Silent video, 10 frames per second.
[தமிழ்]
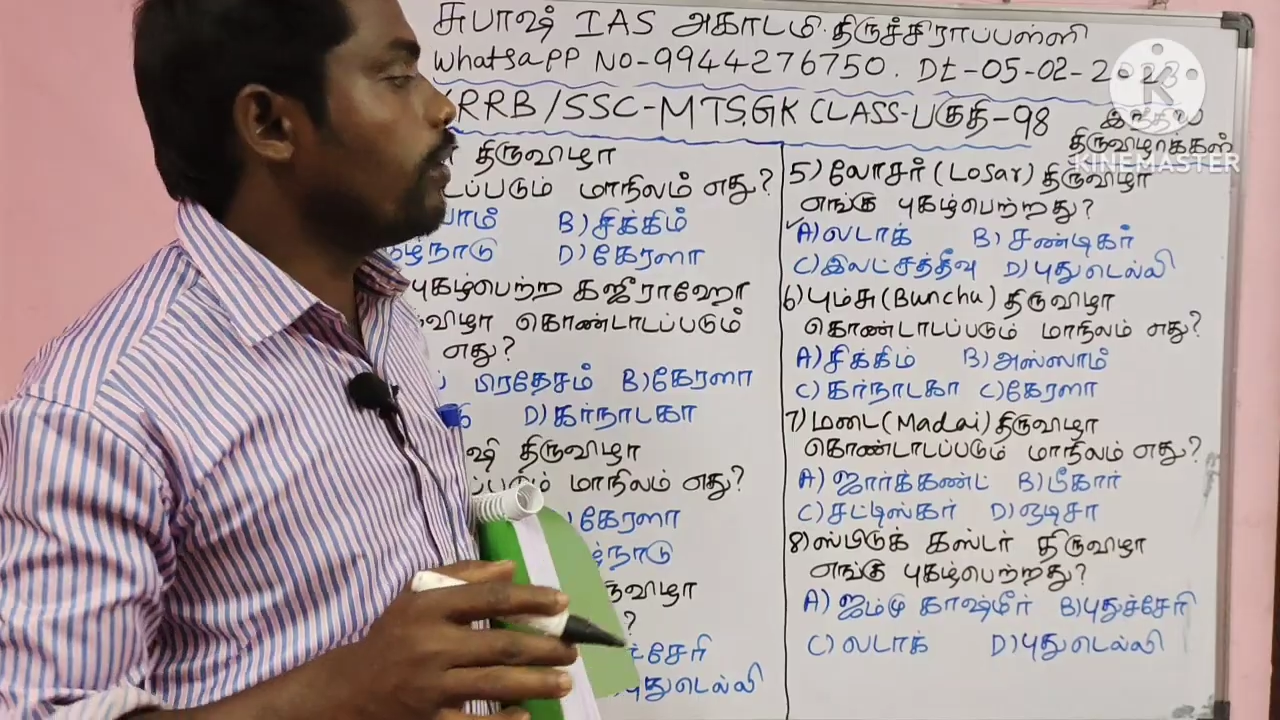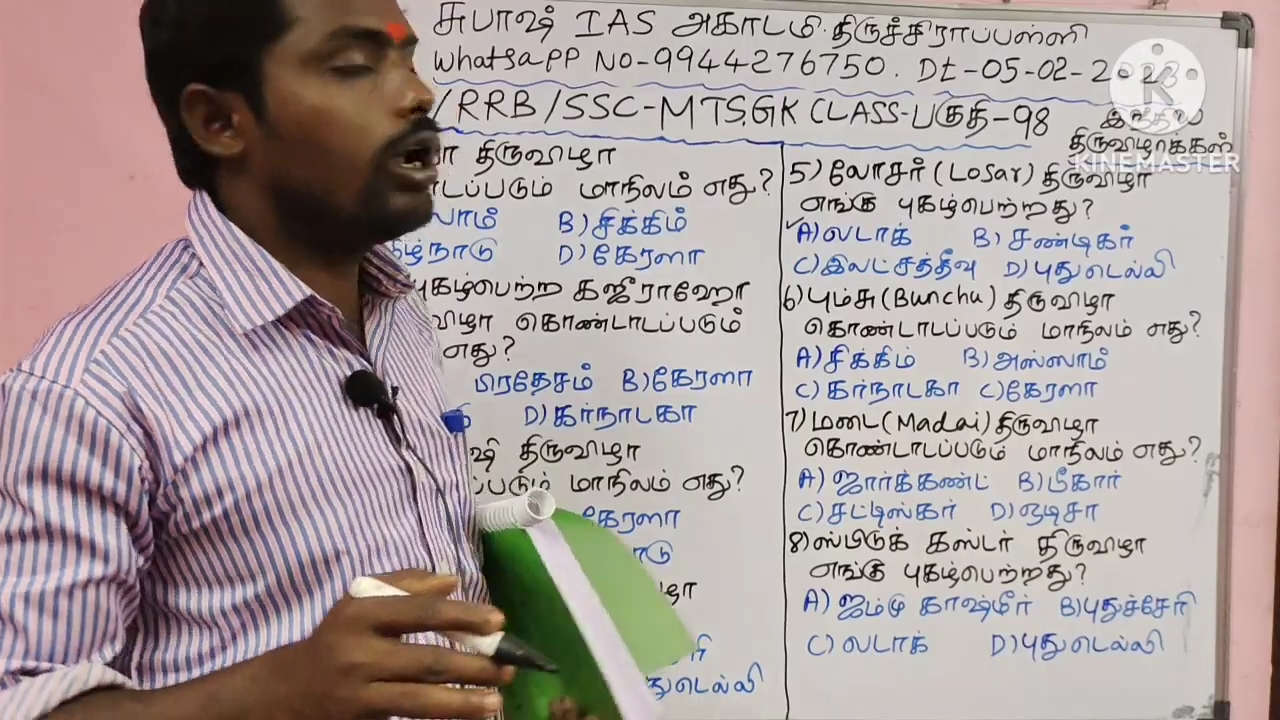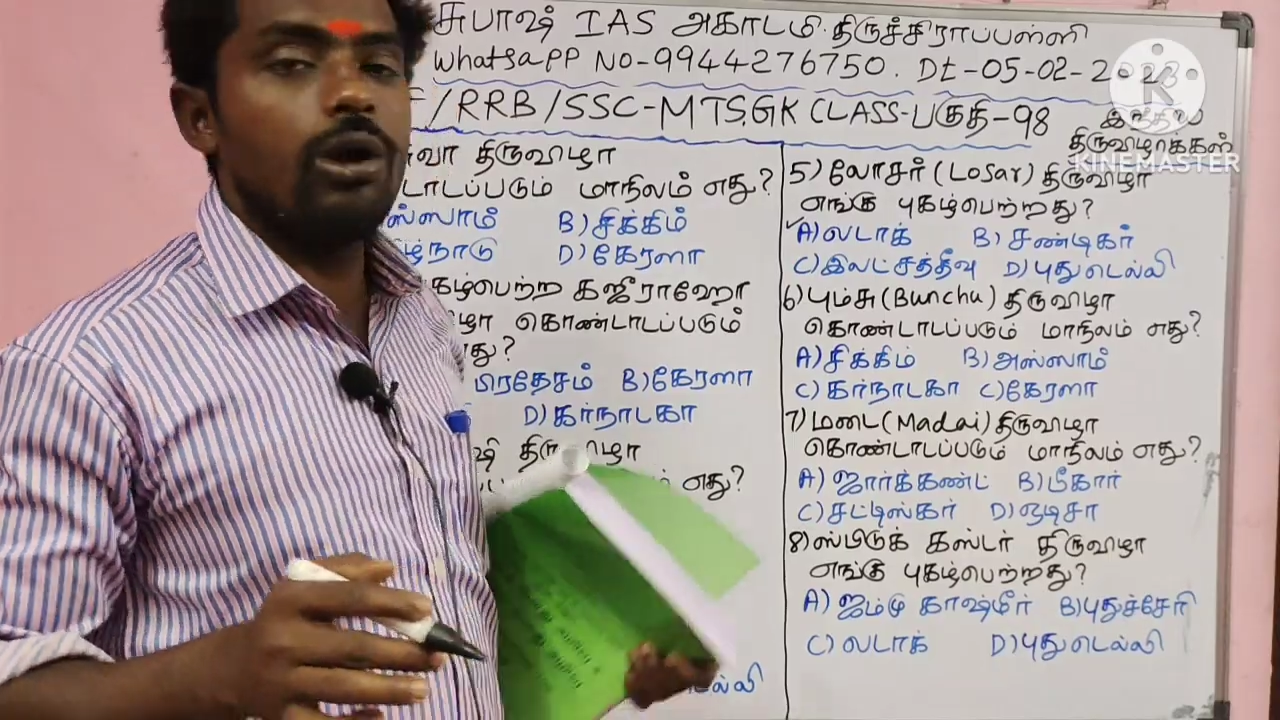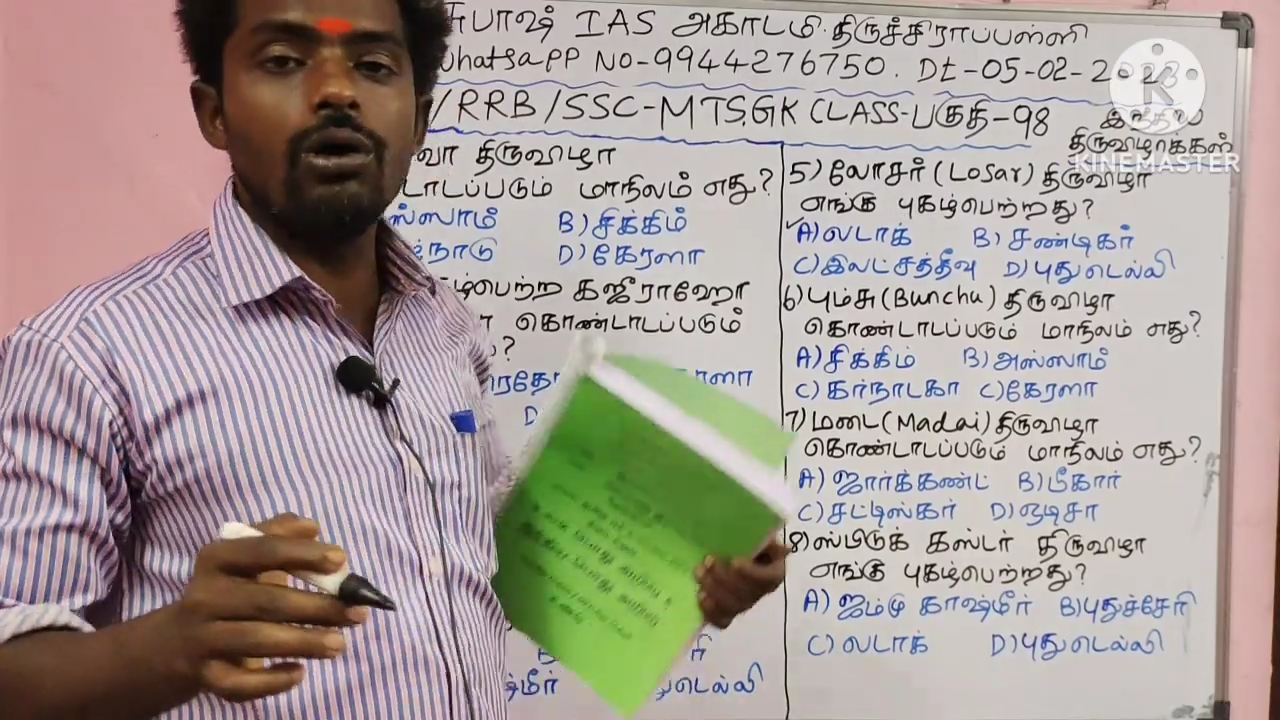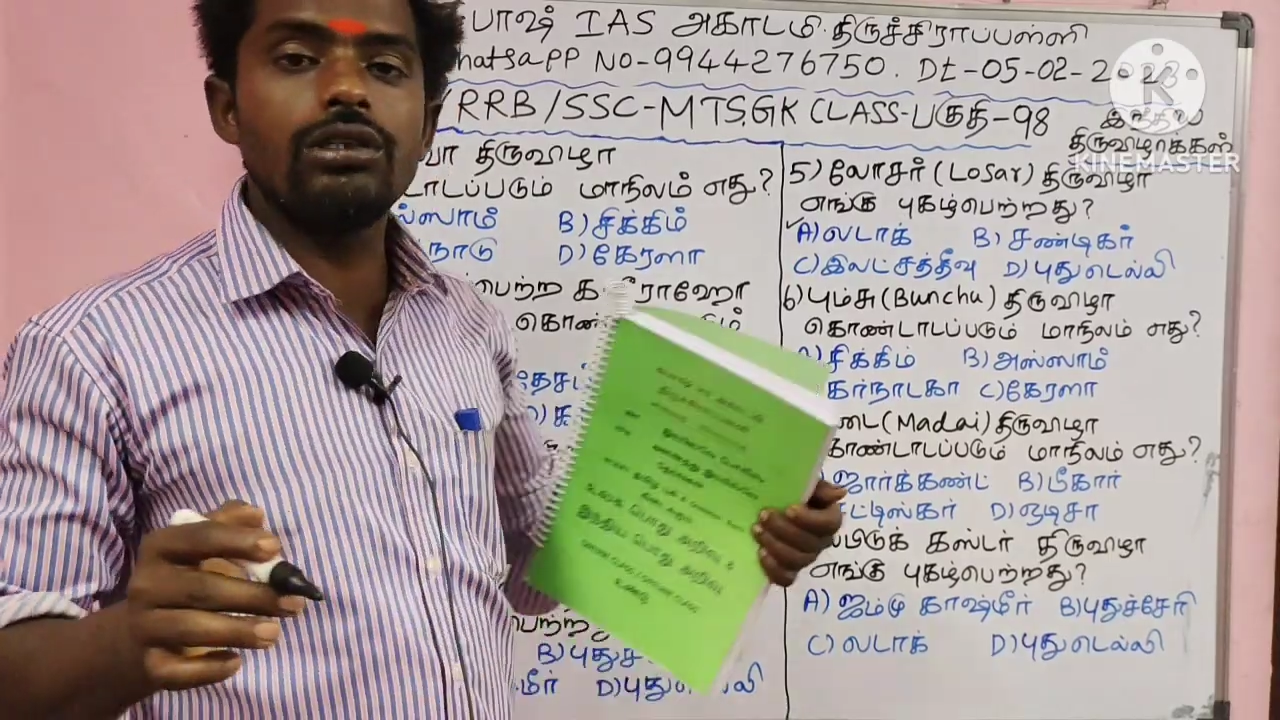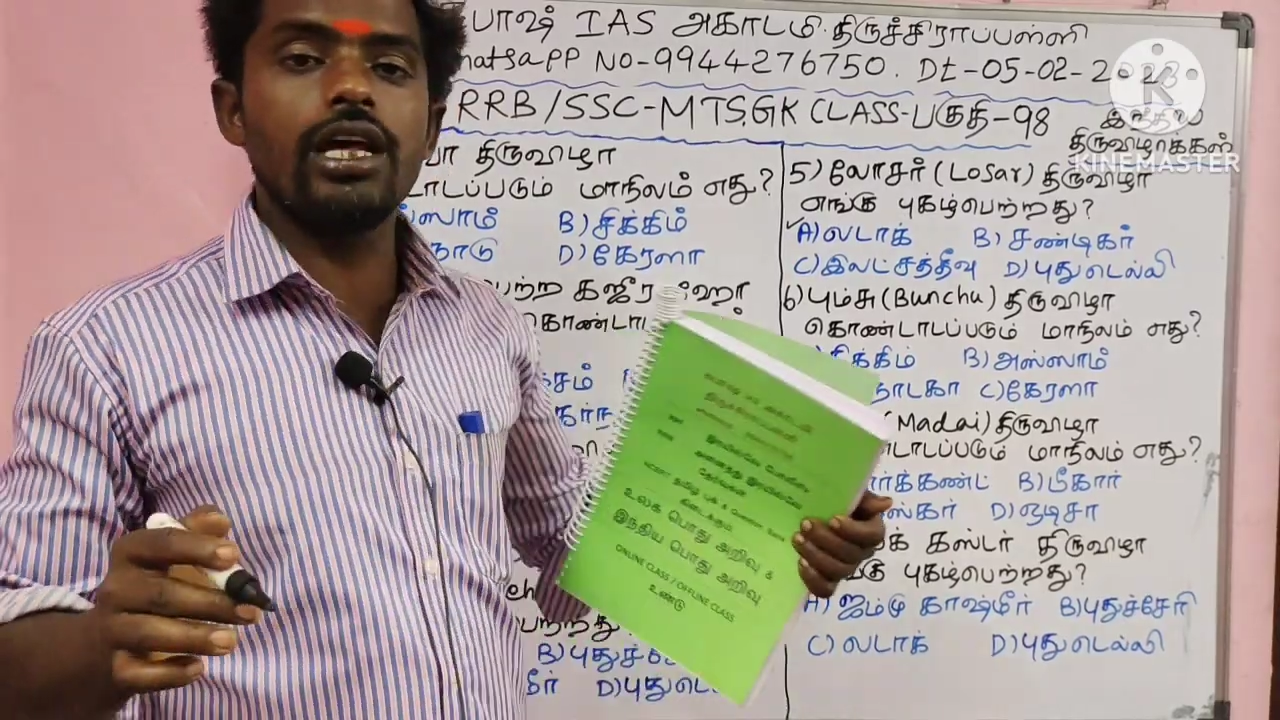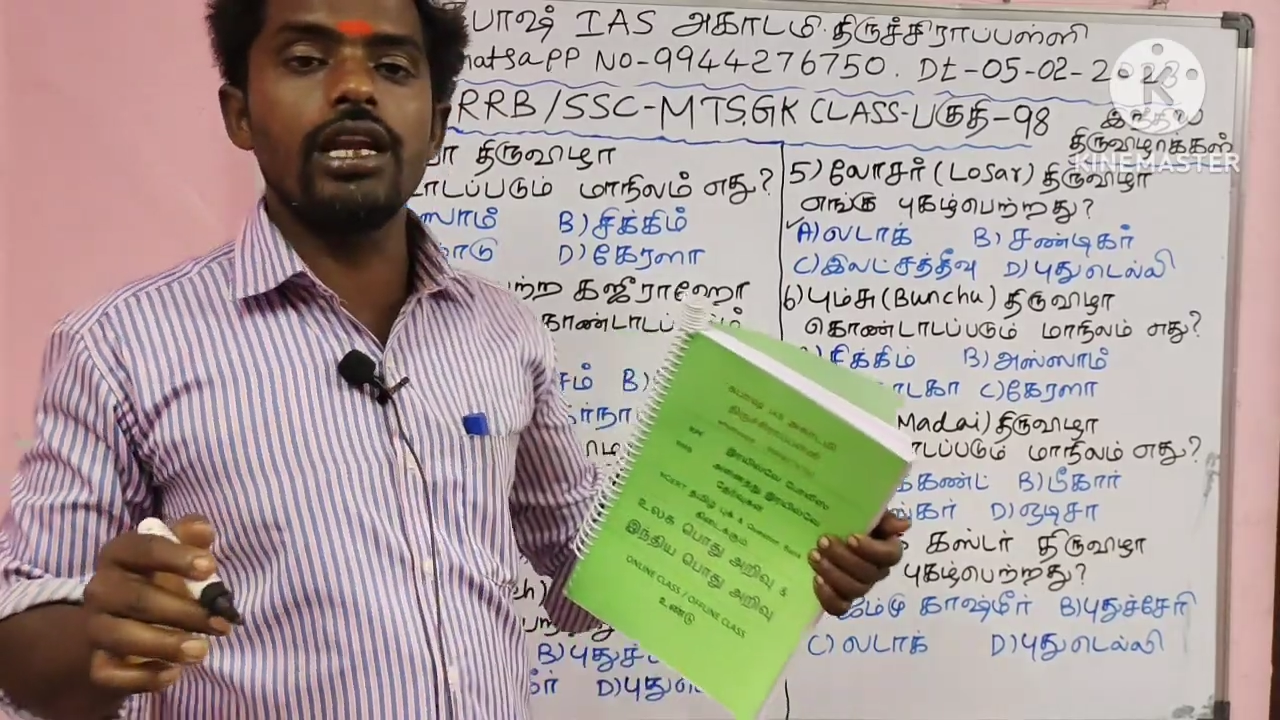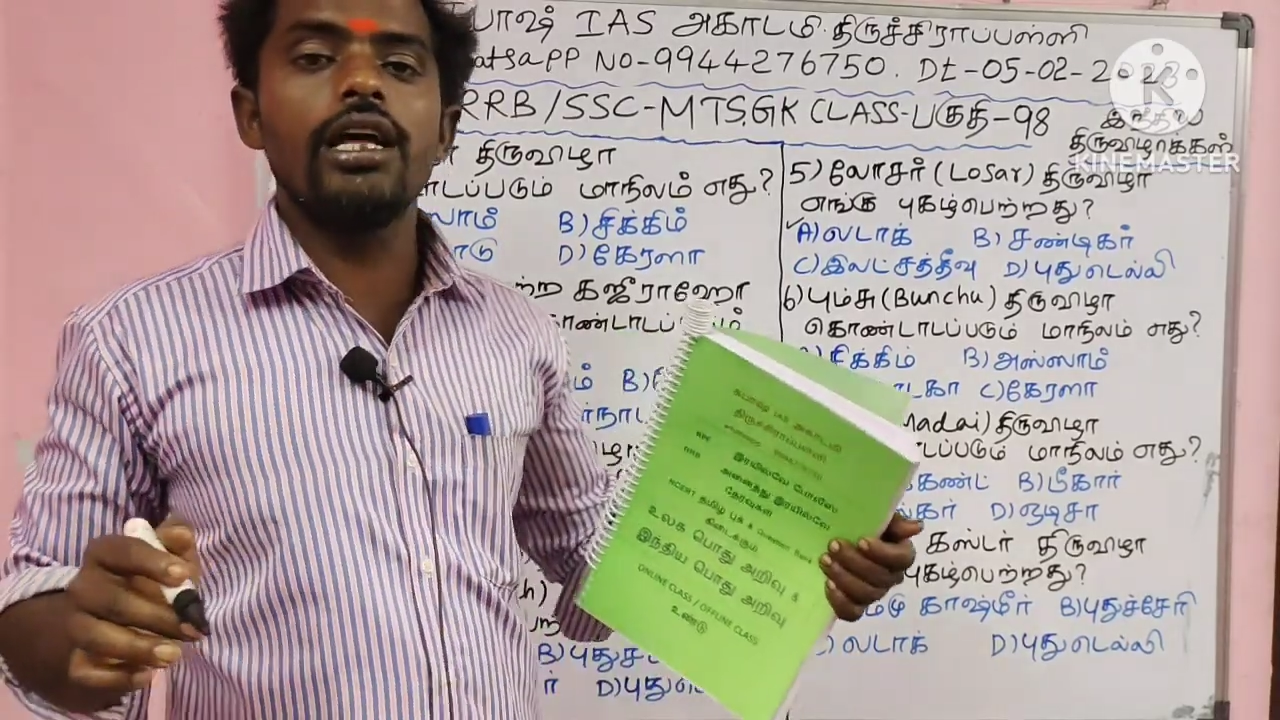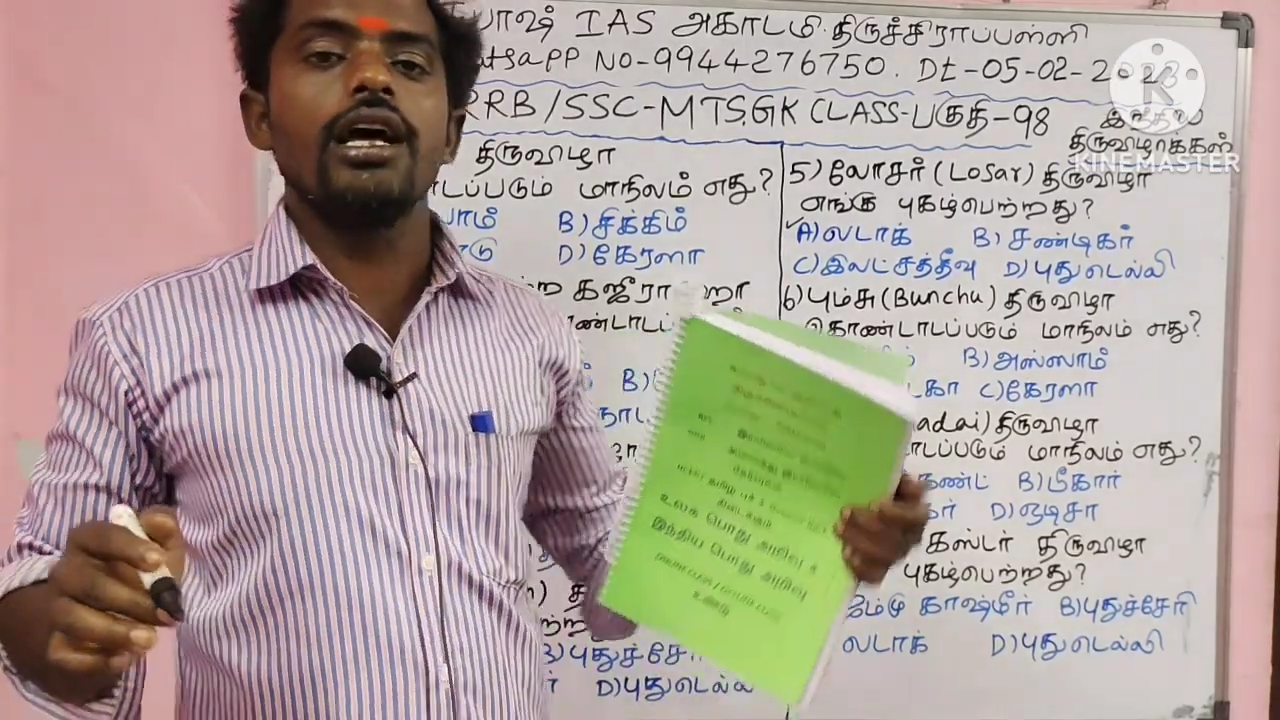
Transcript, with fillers: அப்போ லோசர்